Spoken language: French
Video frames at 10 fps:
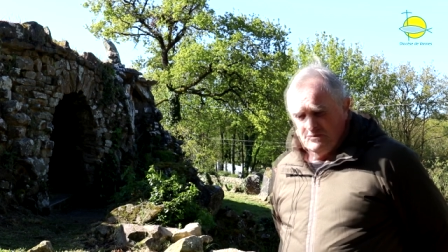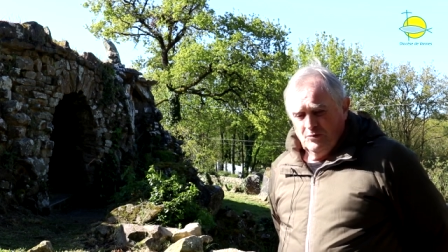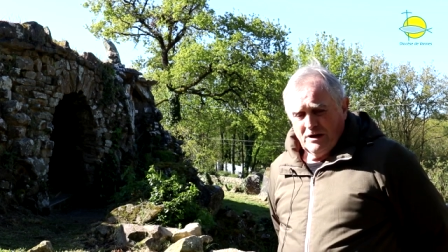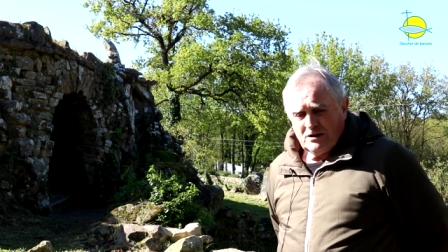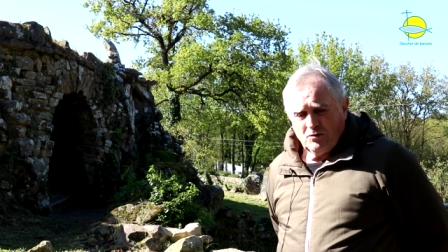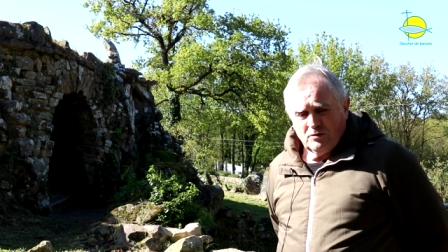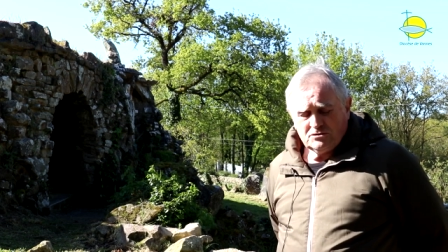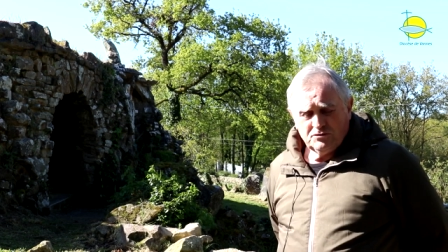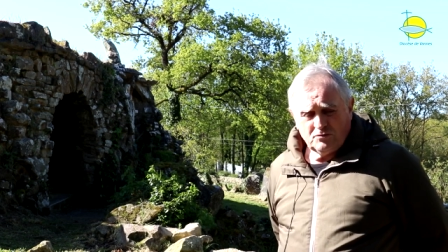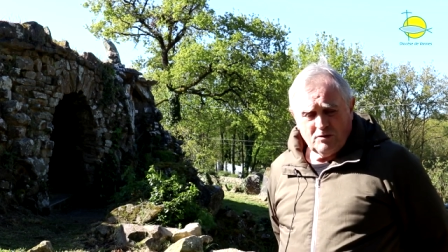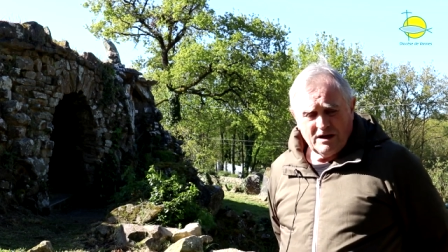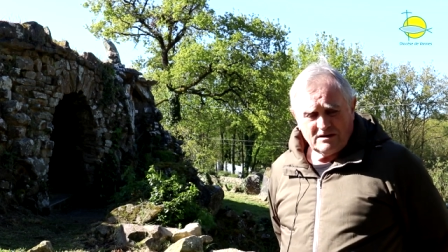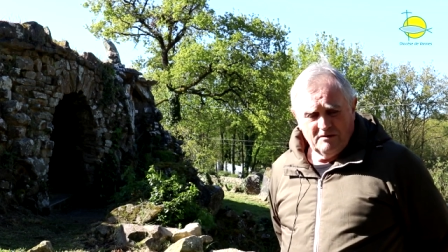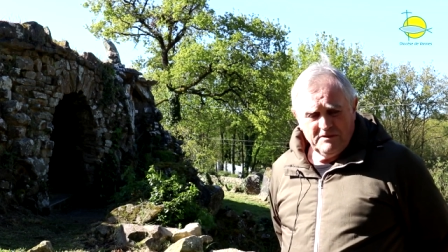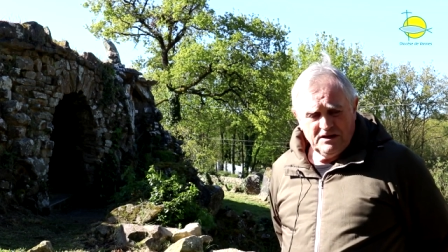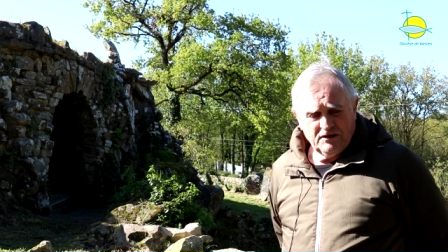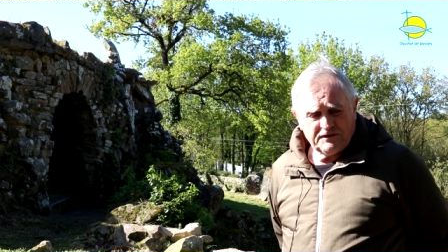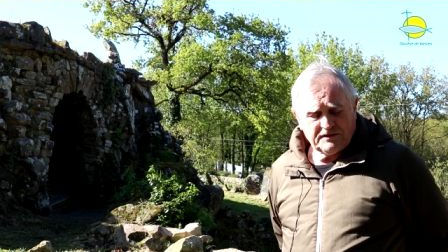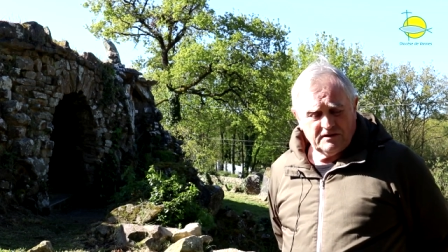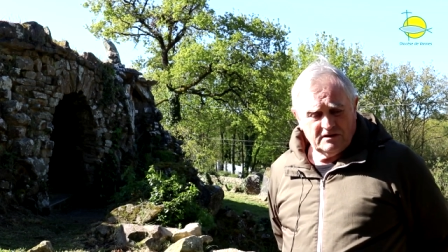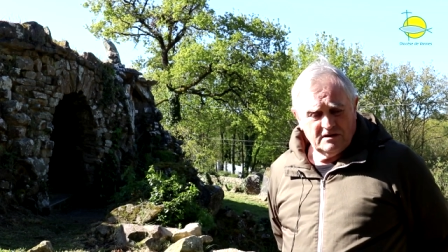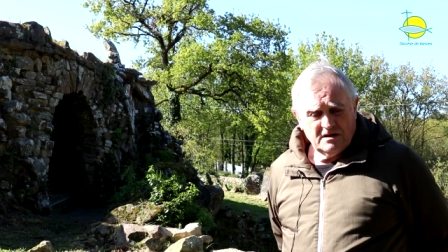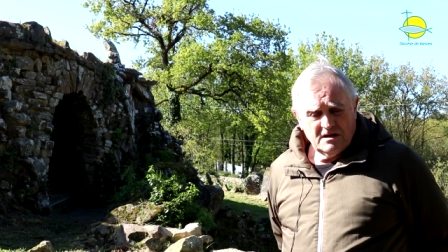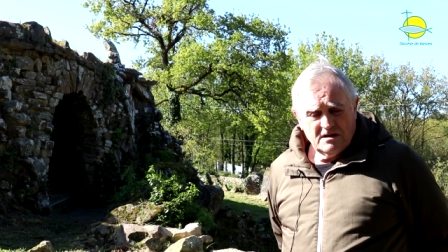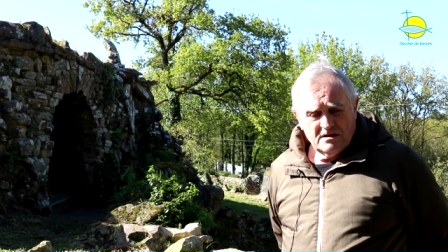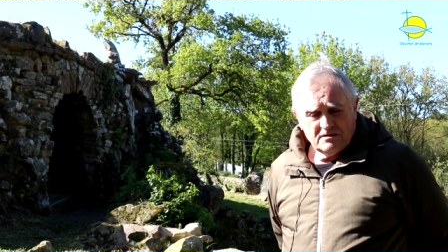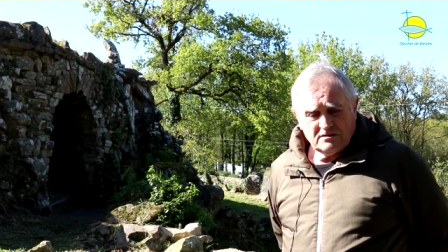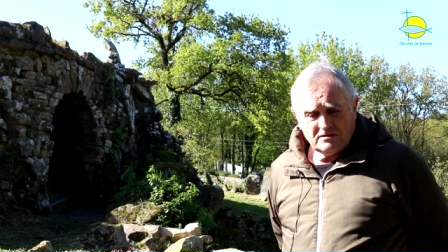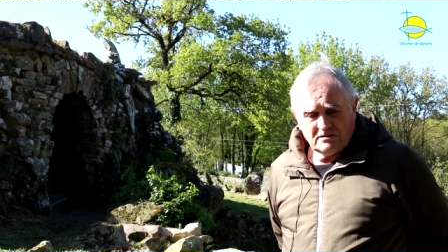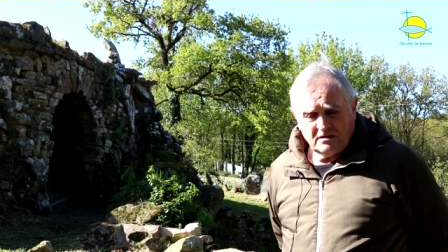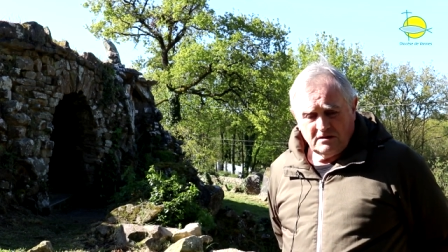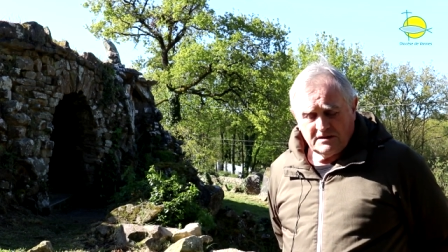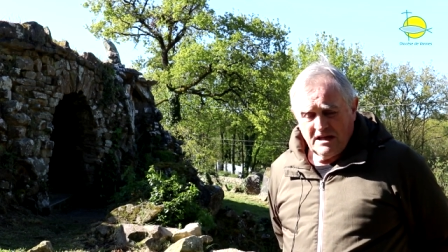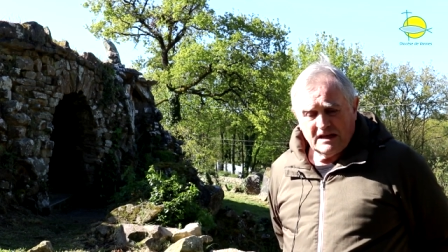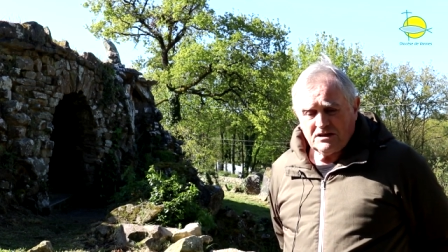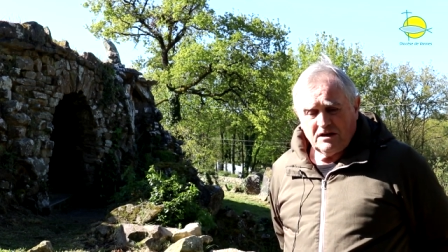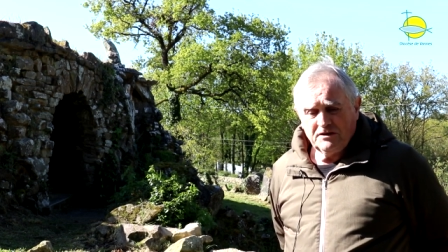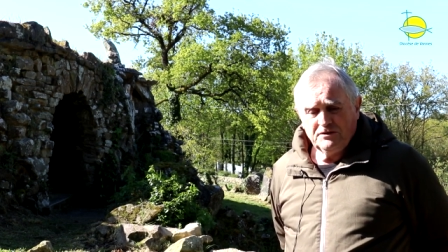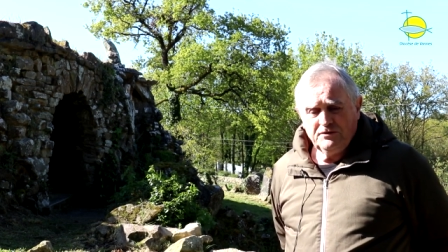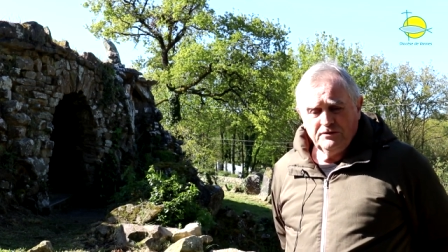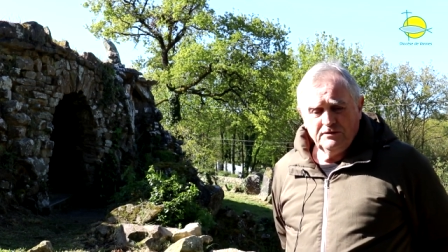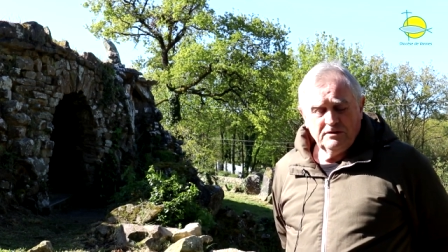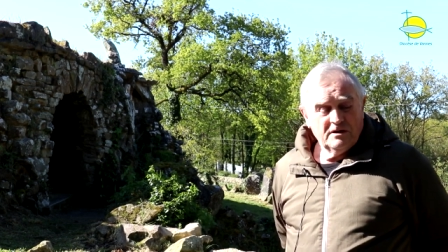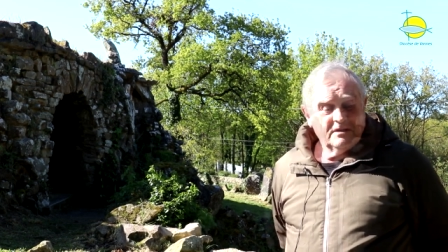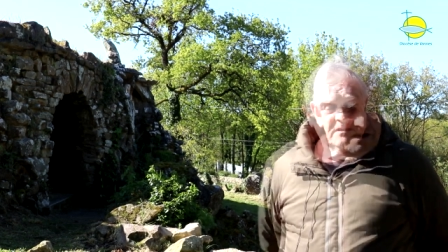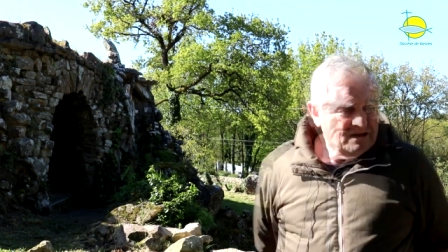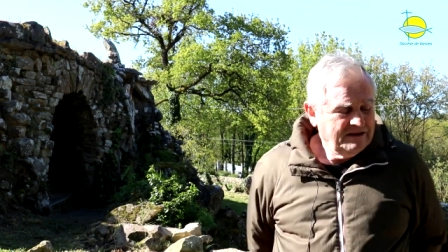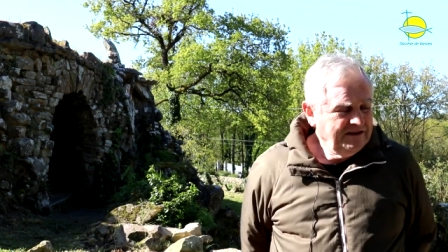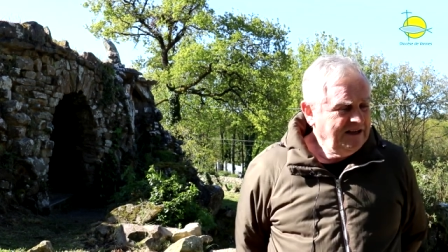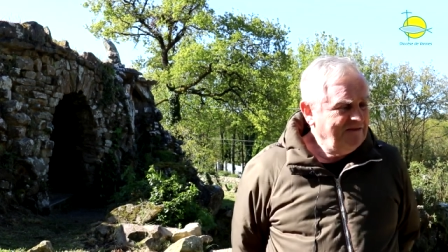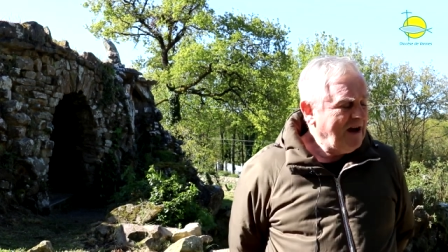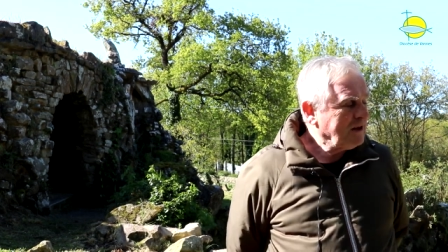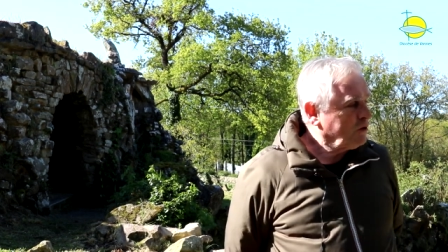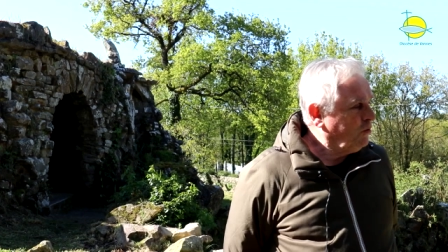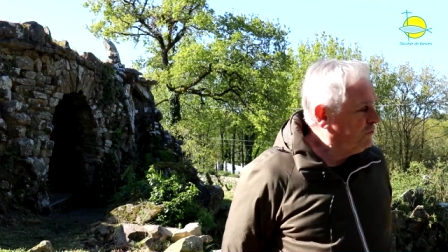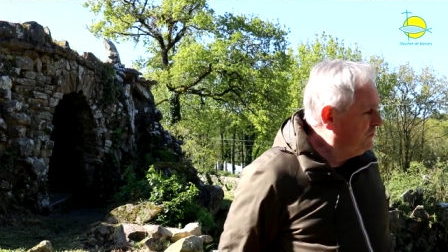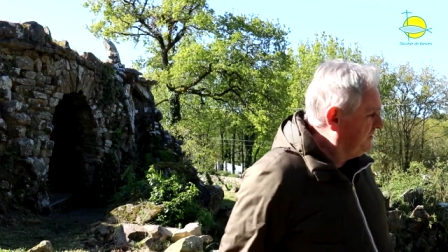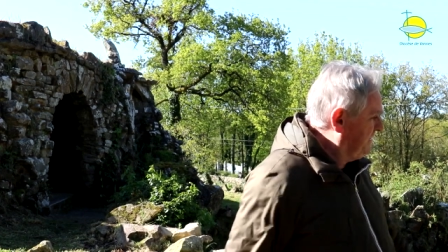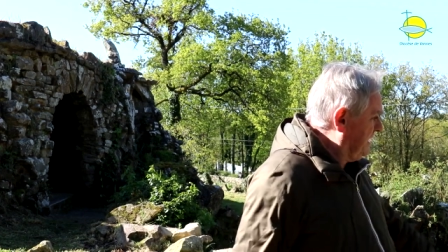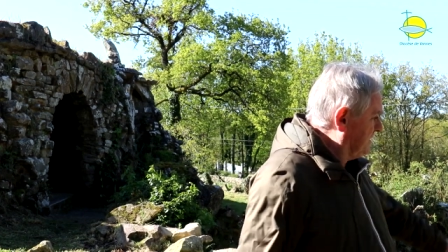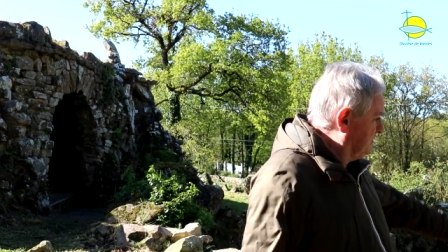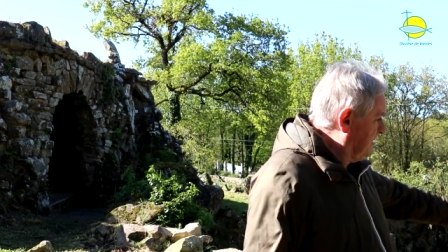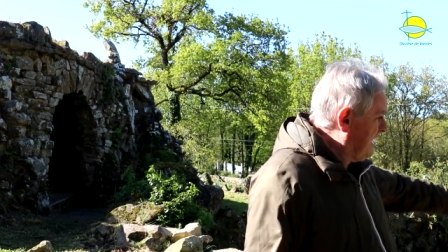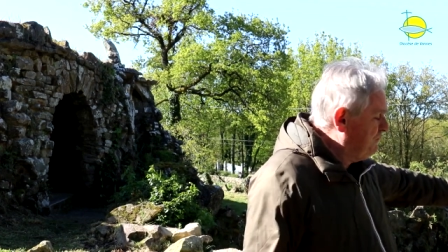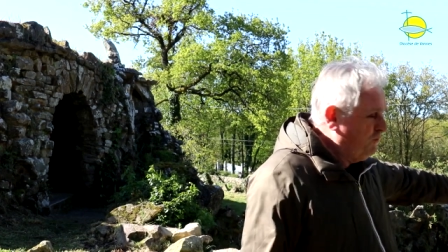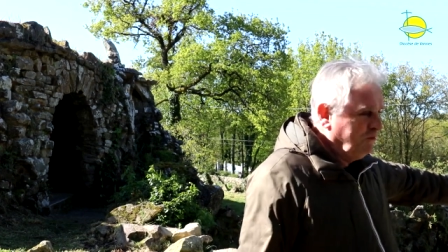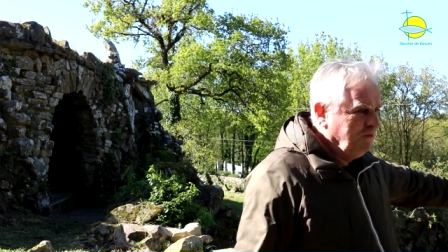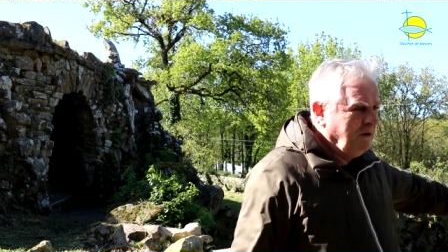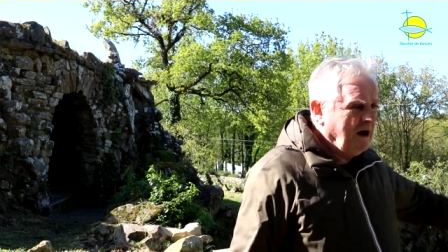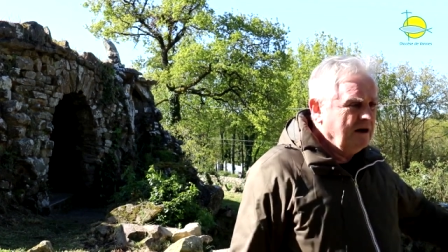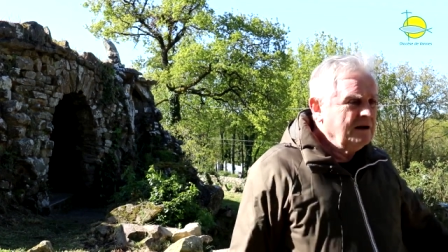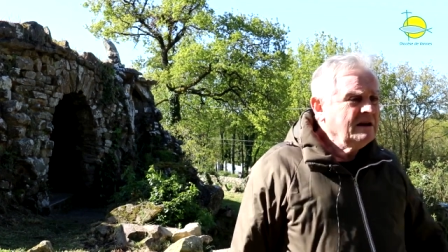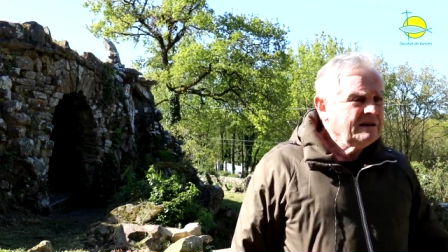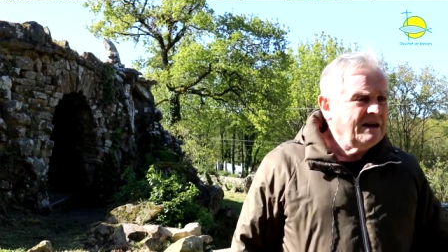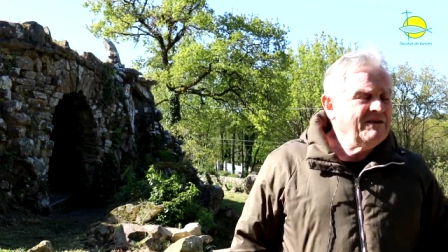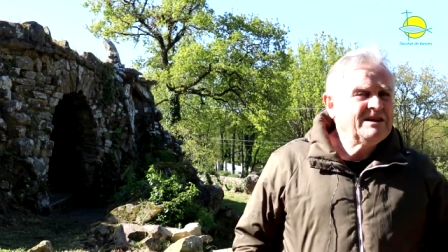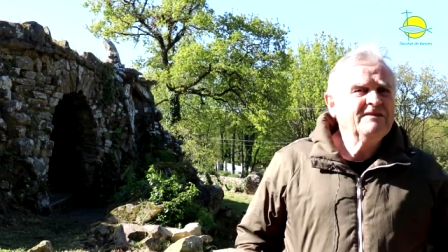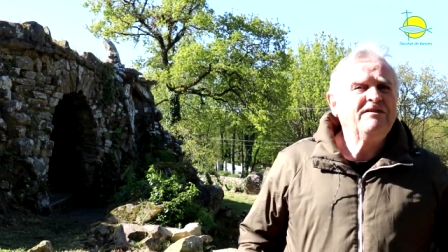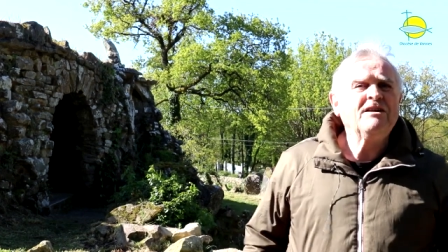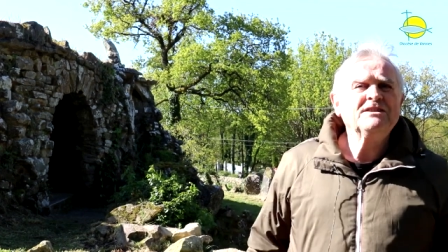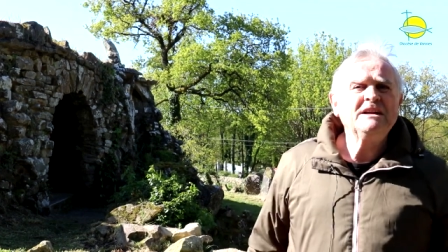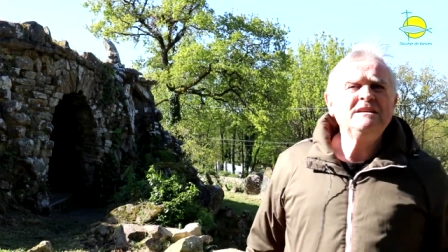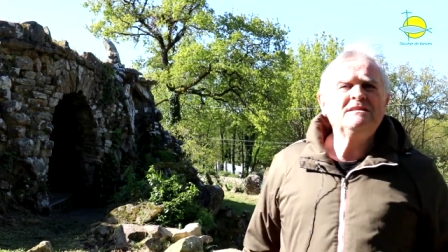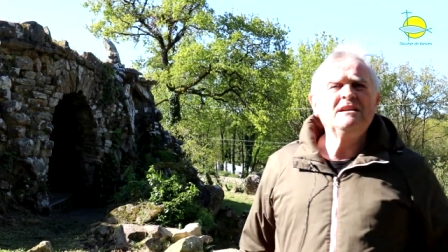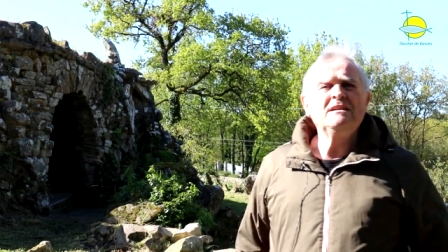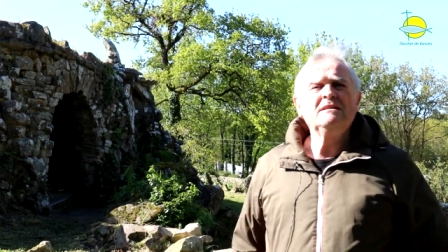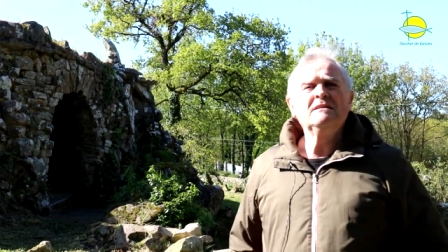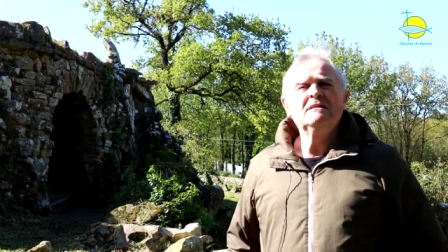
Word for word: Il nous raconte, je crois qu'en 1931 32 il y avait un tronc de cierge un peu plus bas qui avait été vandalisé.